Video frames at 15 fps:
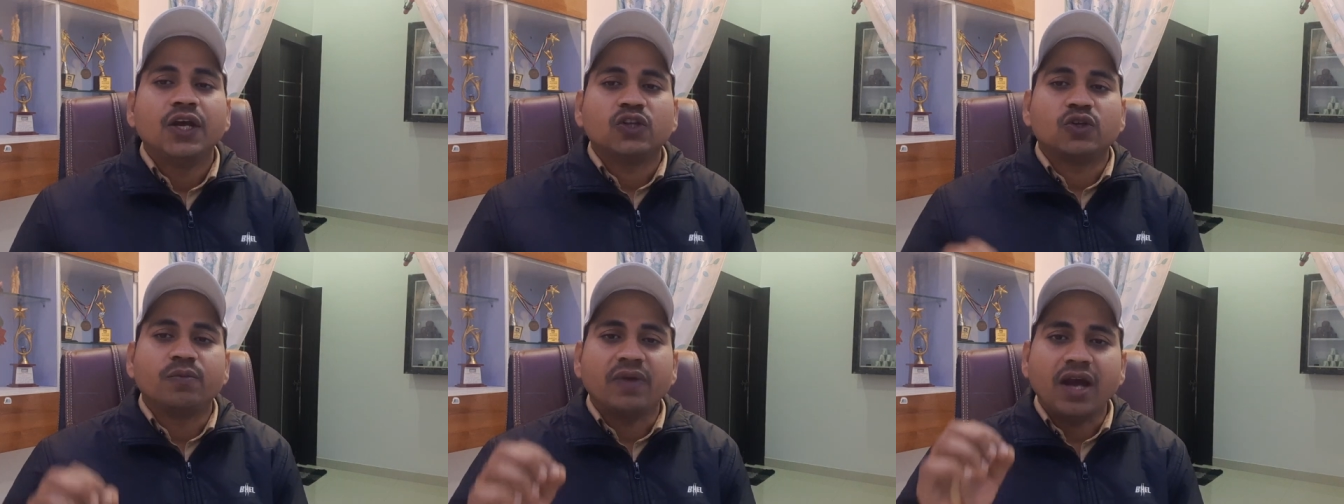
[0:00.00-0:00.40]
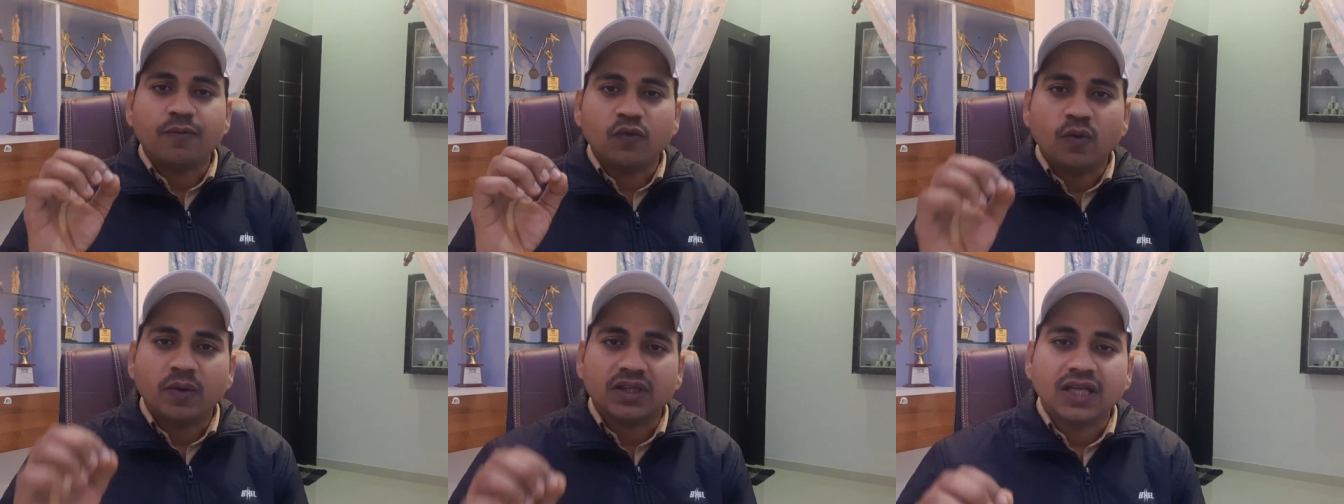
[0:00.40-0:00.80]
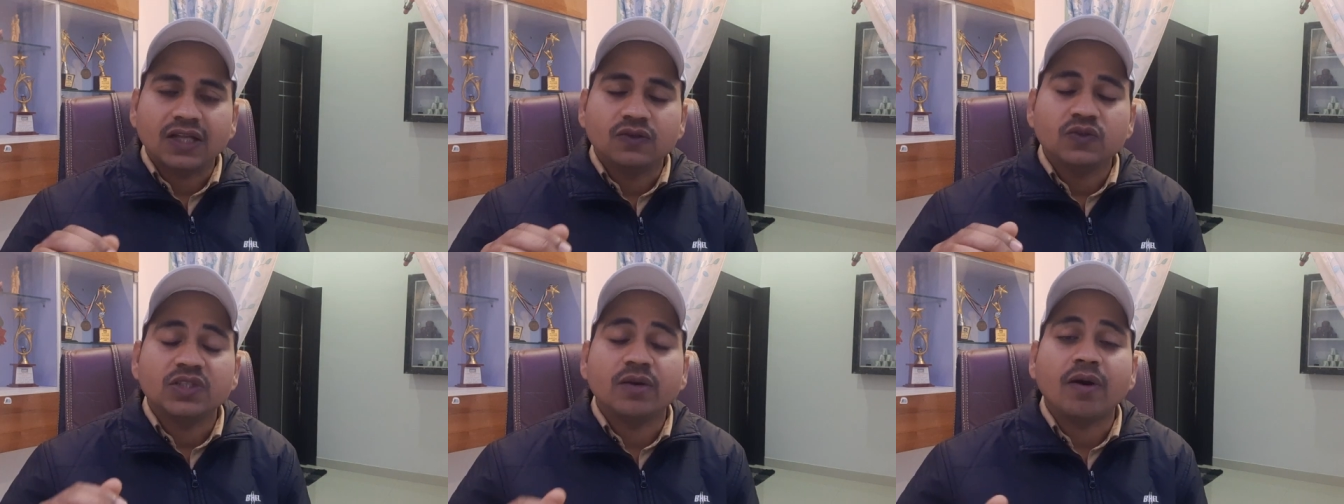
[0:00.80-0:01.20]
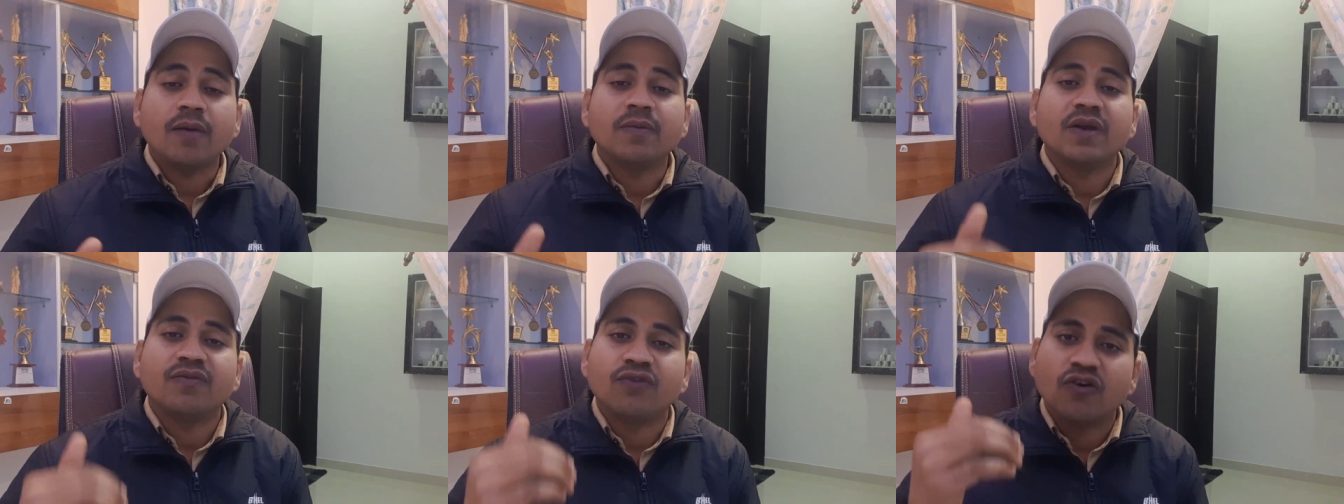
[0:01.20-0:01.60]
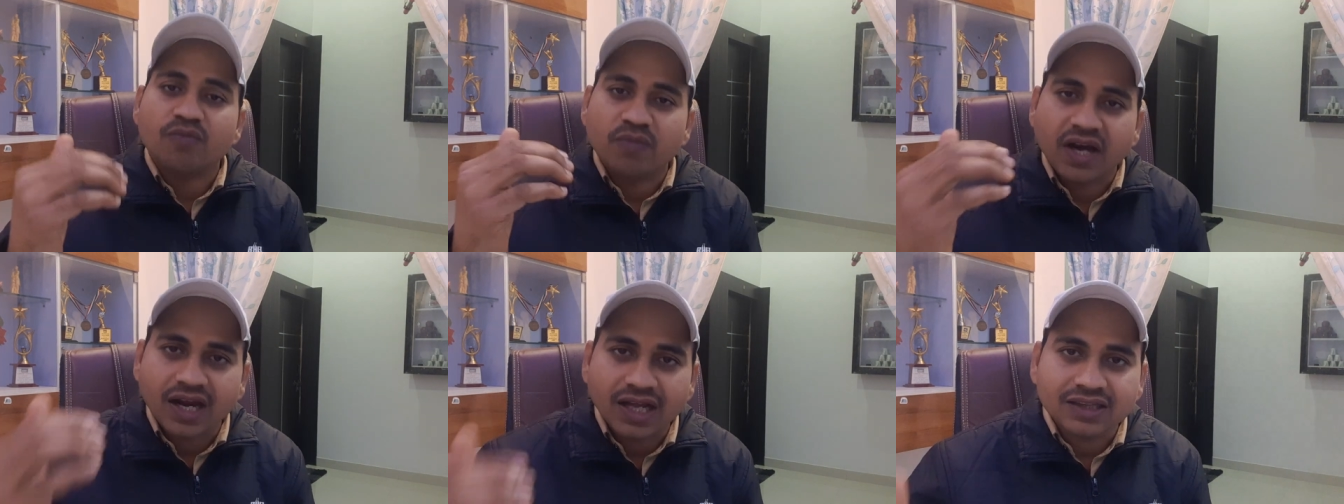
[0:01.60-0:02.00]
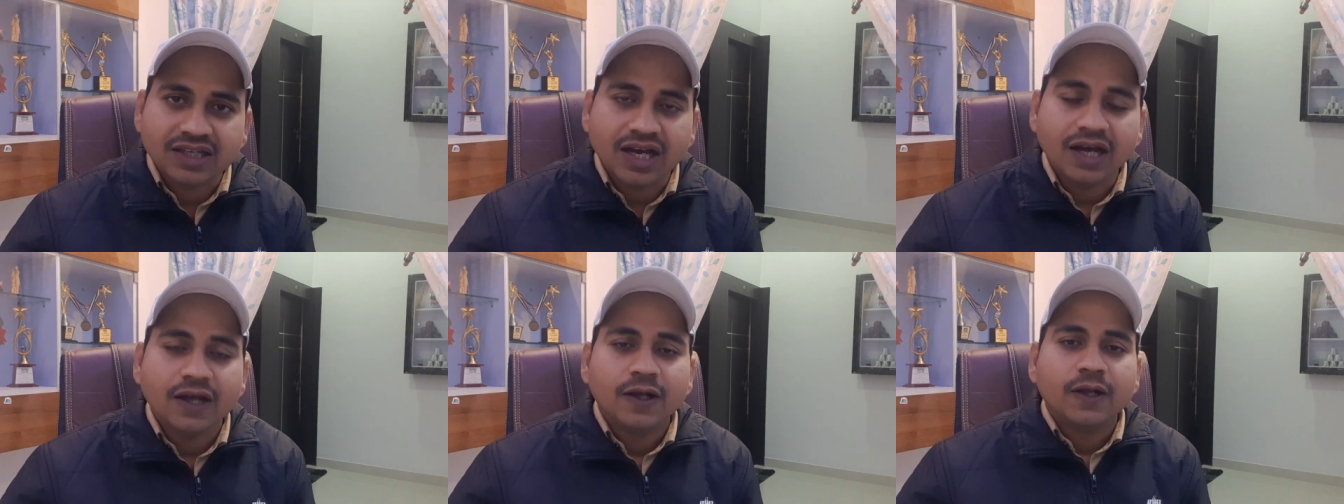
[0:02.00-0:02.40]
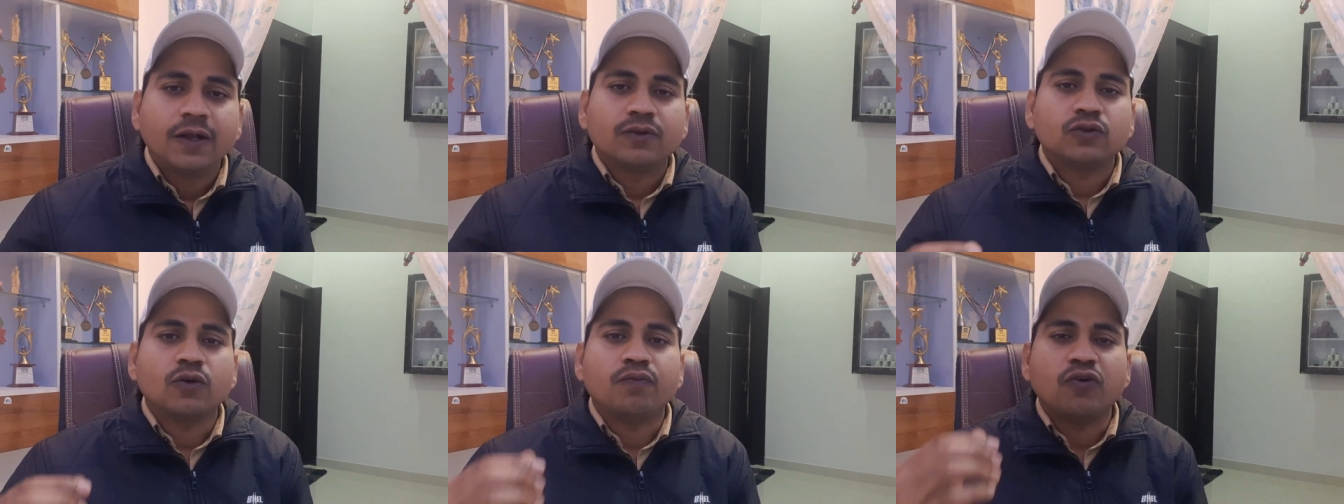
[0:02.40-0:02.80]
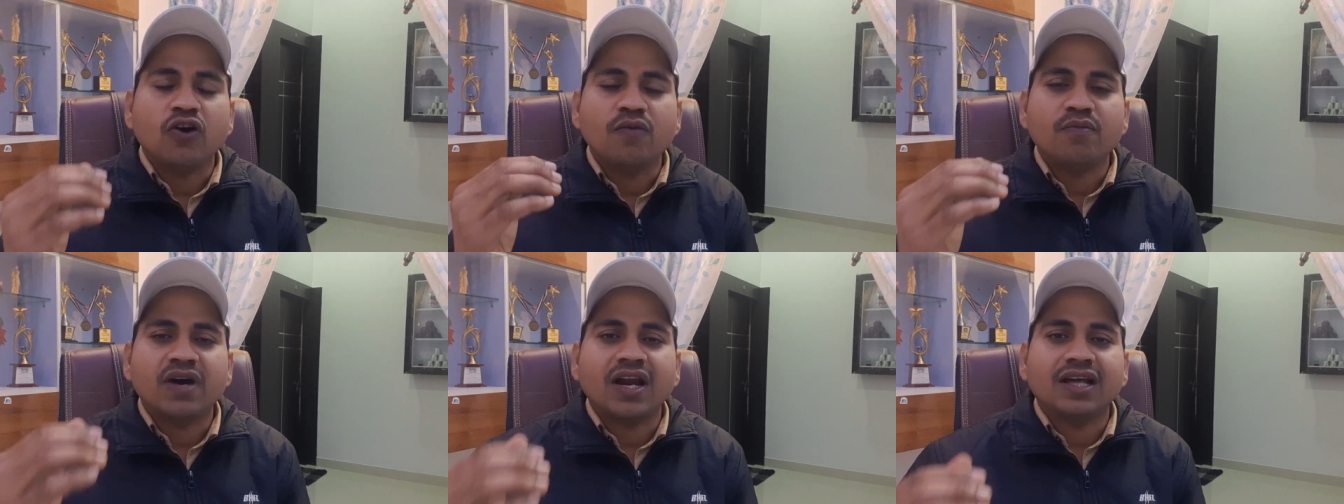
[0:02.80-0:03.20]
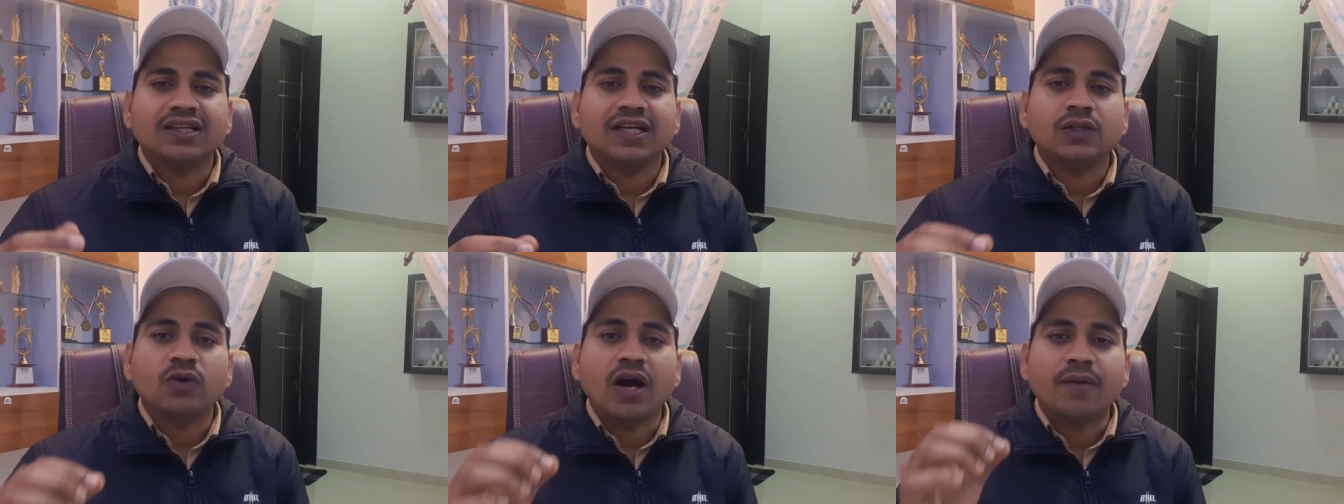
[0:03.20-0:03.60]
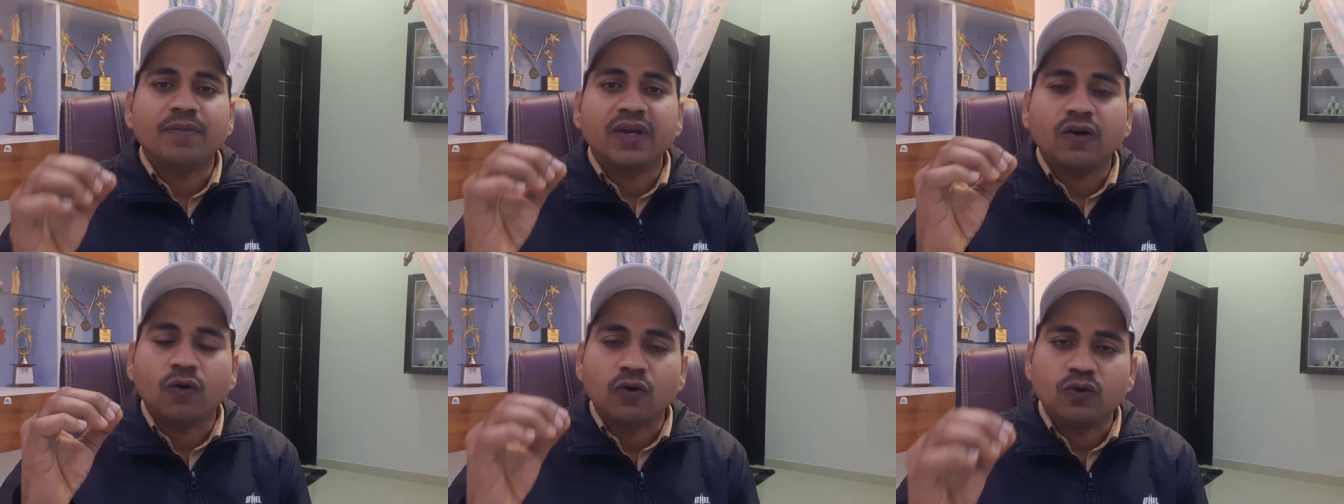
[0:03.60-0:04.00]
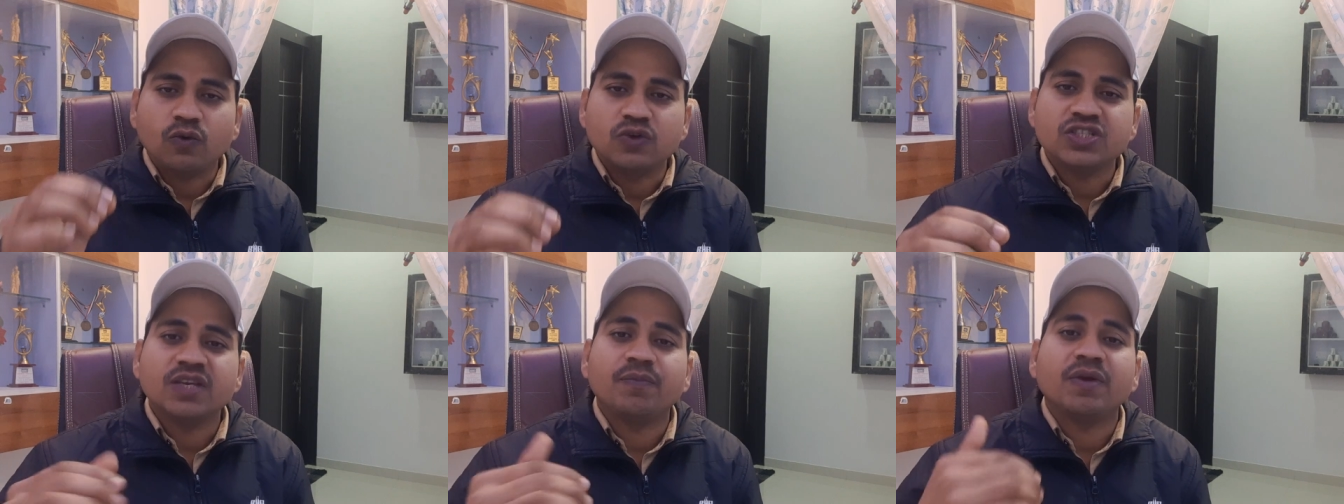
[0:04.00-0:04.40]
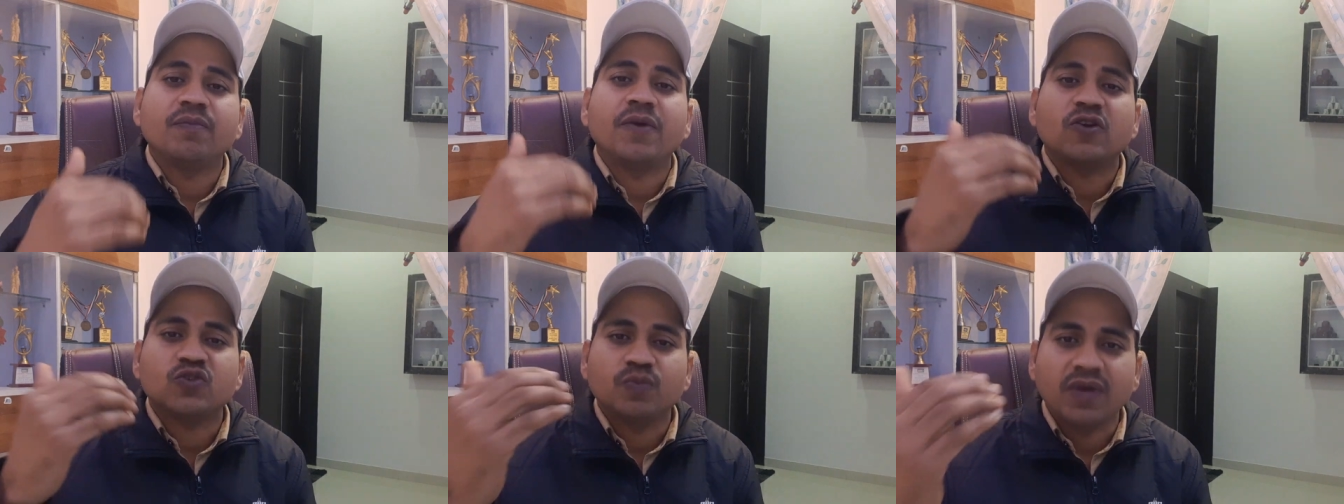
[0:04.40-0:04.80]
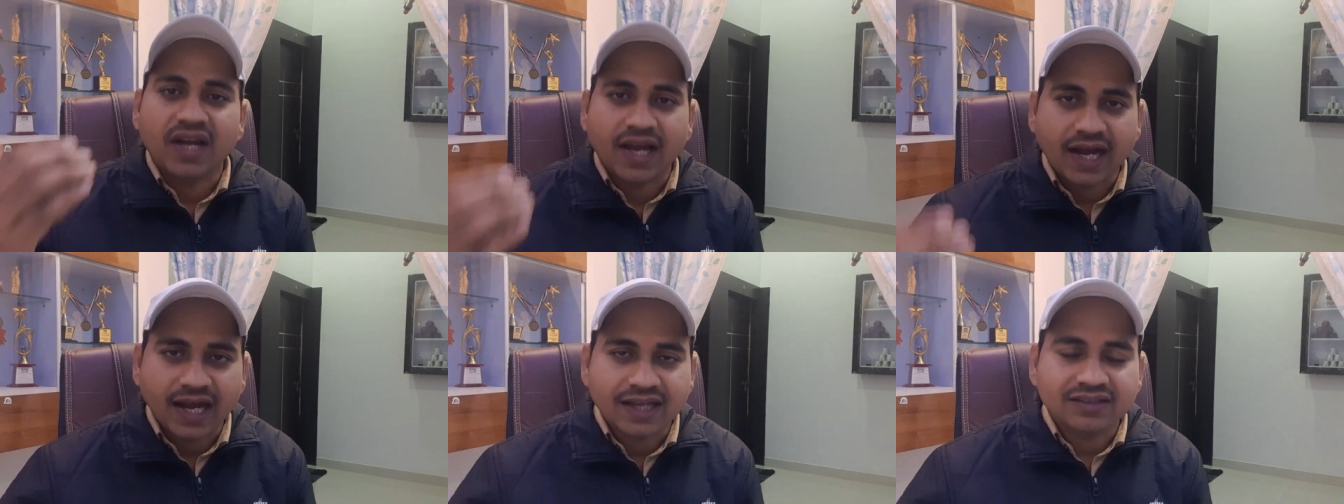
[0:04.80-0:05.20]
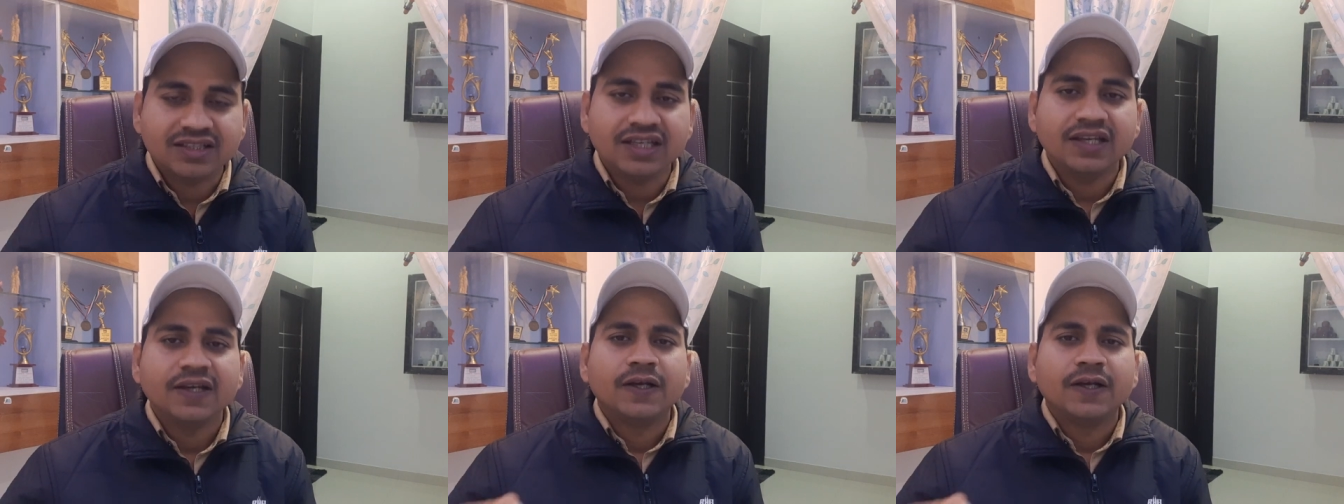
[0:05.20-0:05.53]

तो मैं आपको बता दूं जब आपने फॉर्म भरा था तो फॉर्म भरा था तो आपने कौन कौन से पेपर उसमें लगाए थे